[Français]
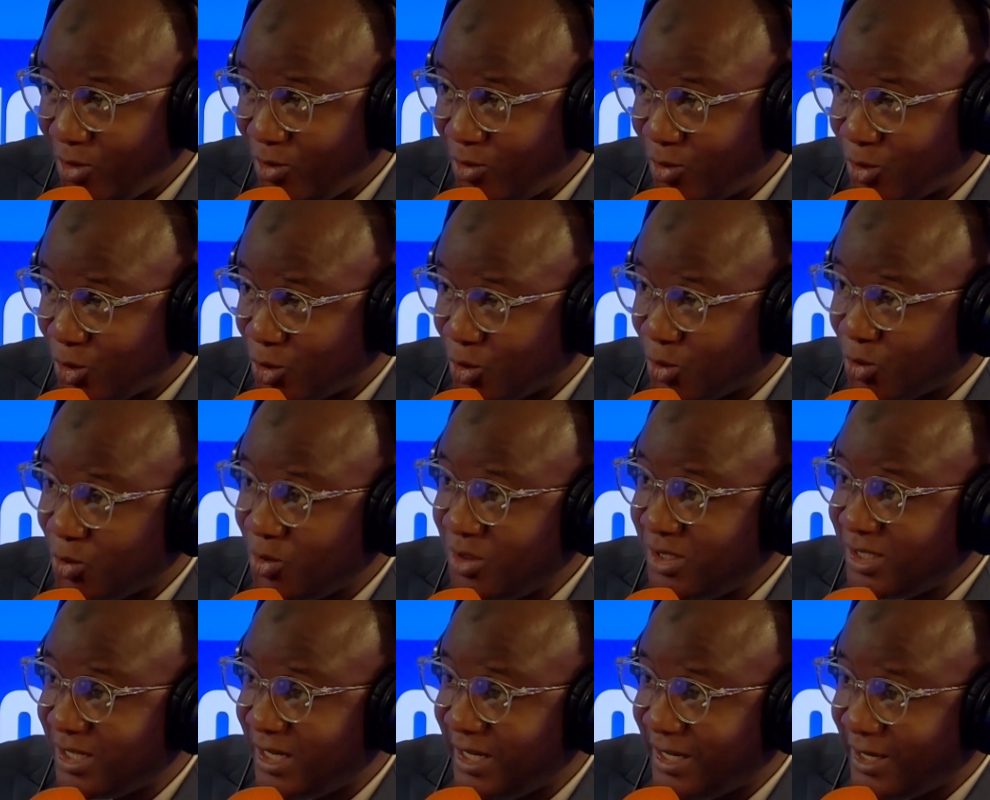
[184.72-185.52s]

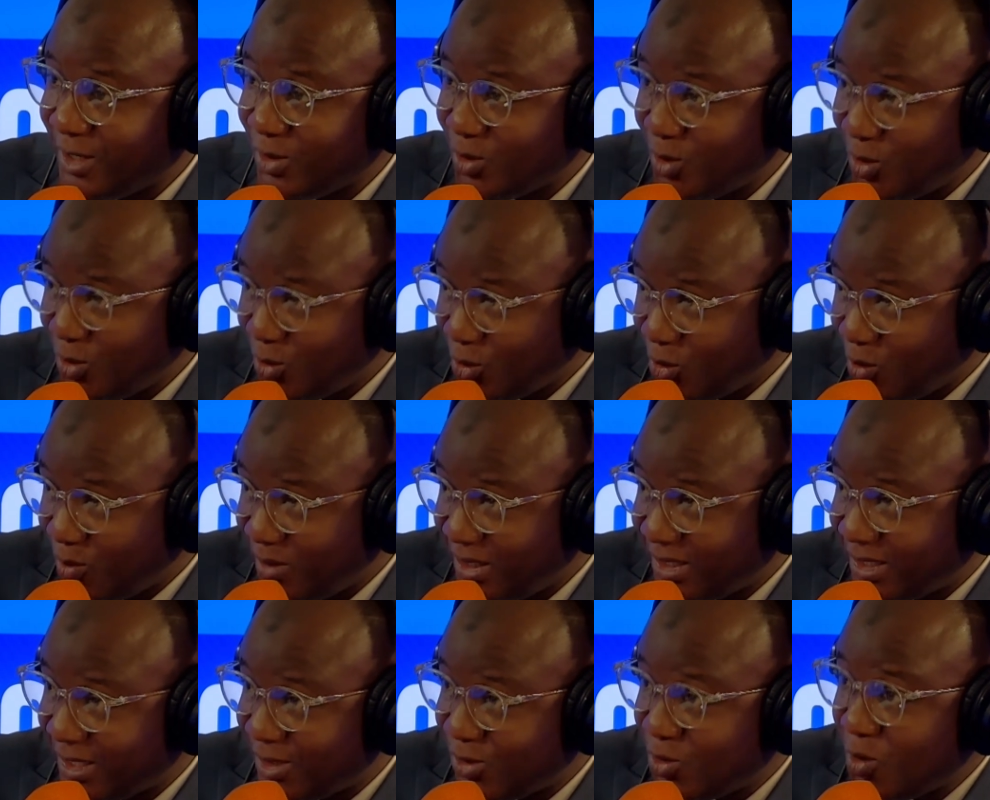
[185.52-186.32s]
aujourd'hui, c'est la question de
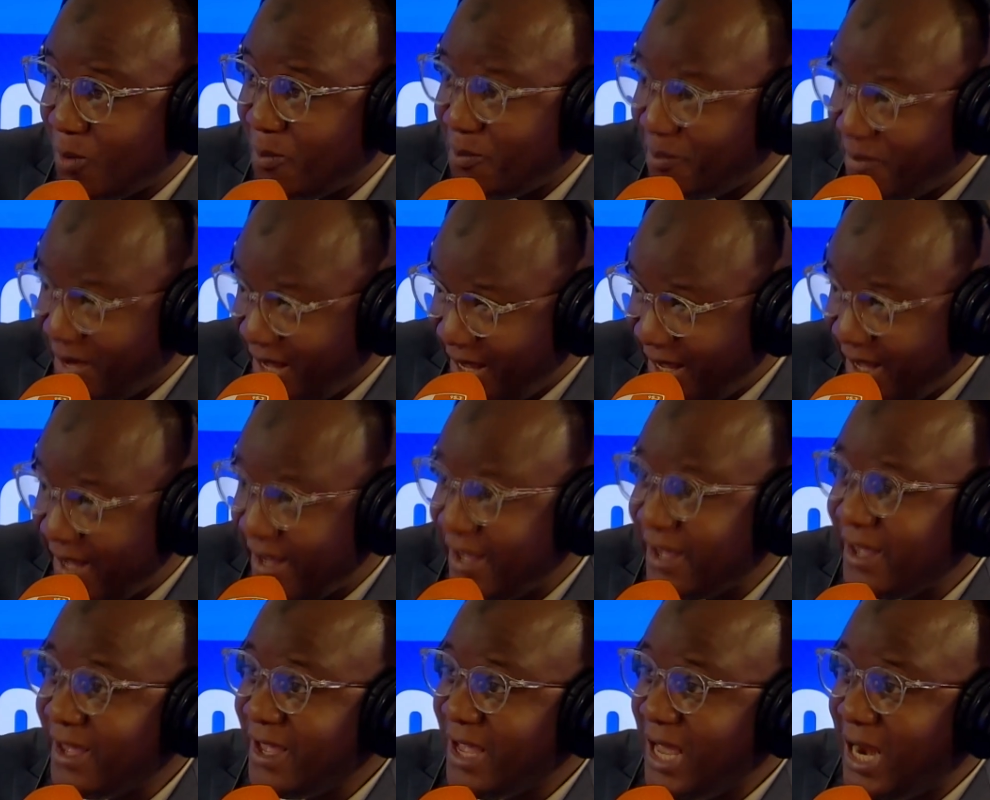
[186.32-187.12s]
documentation, mais
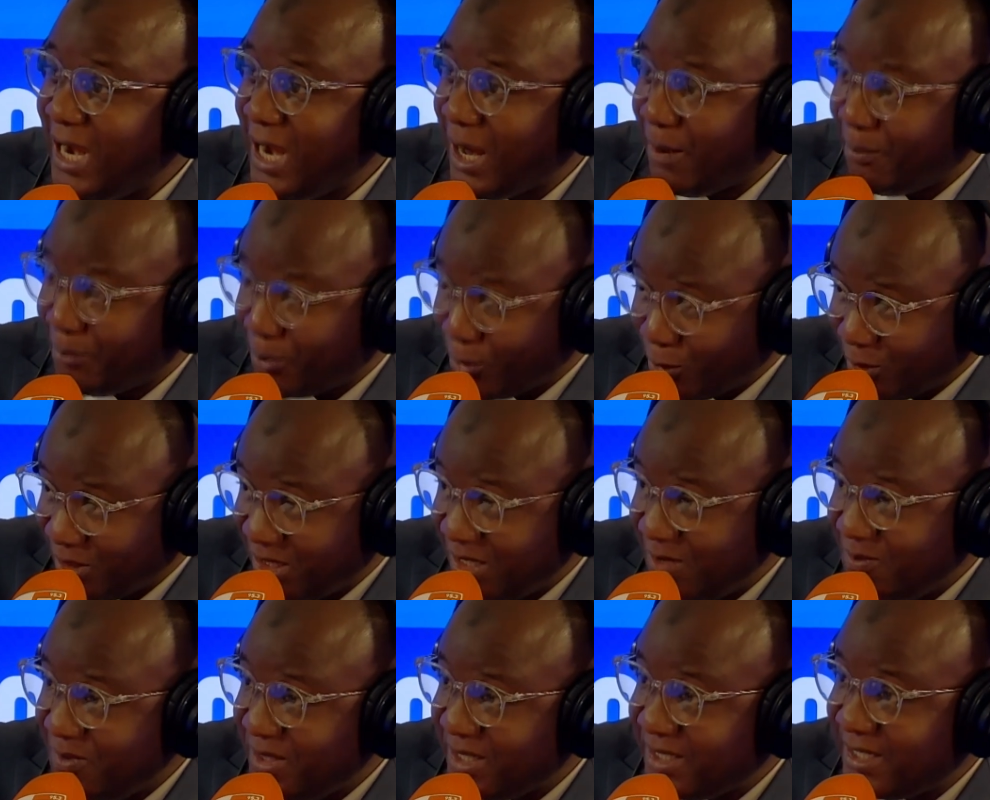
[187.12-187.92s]
la
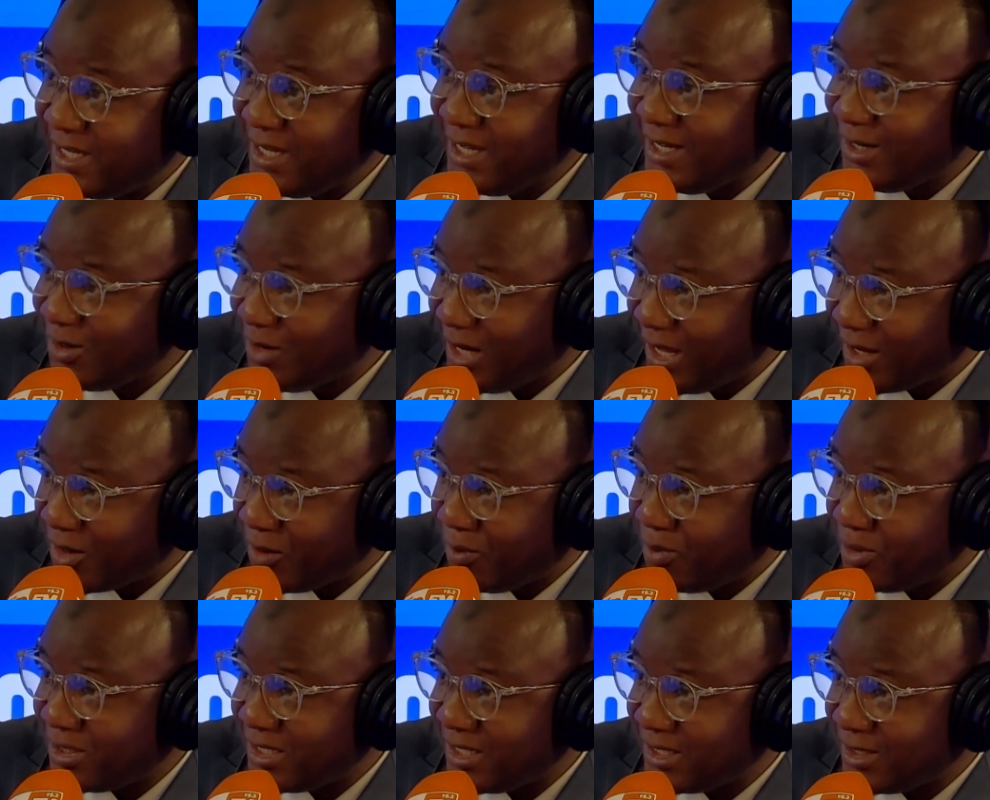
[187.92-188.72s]
proximité de la
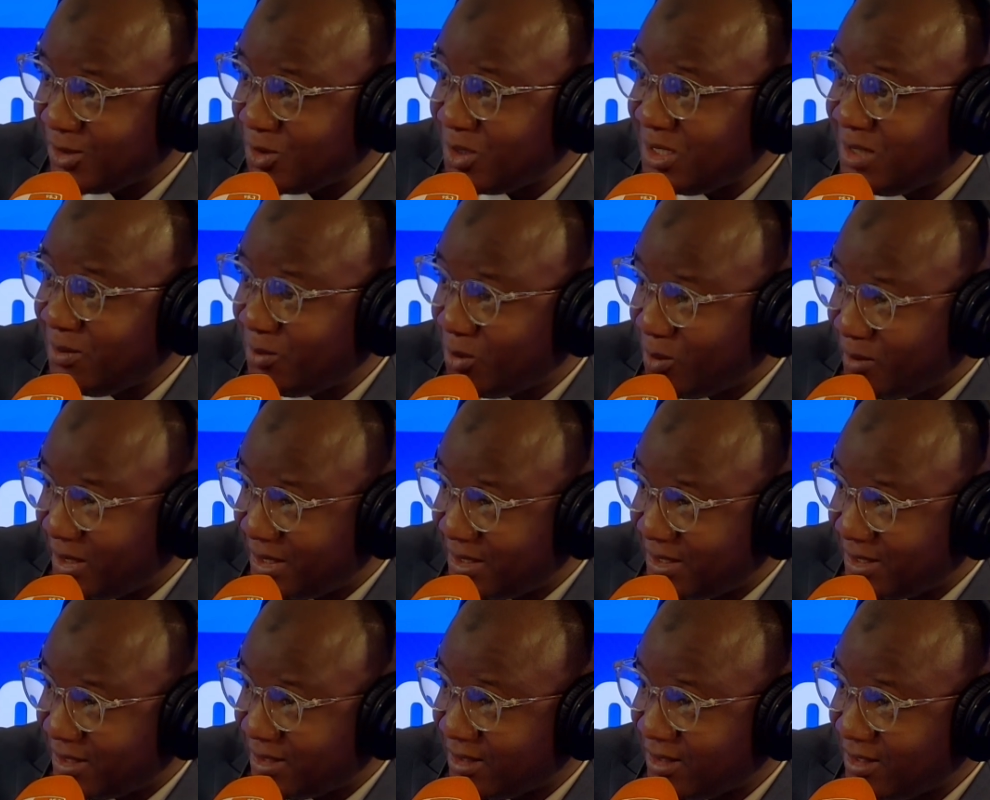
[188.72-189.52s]
représentation
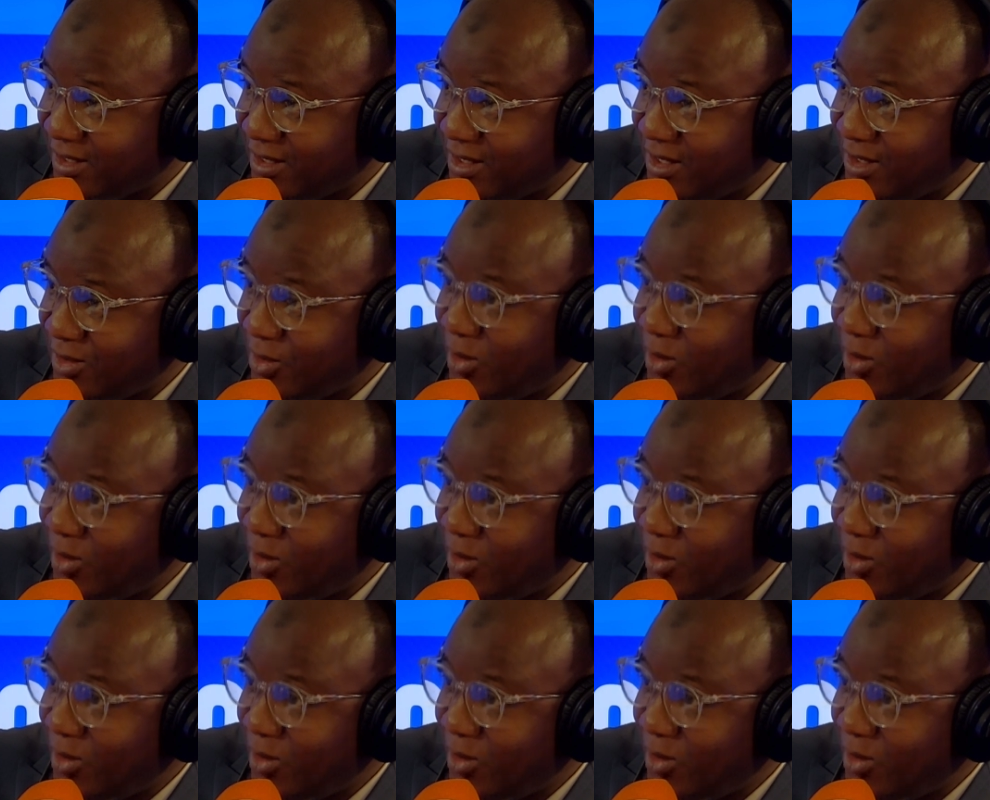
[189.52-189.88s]
diplomatique. Oui. Donc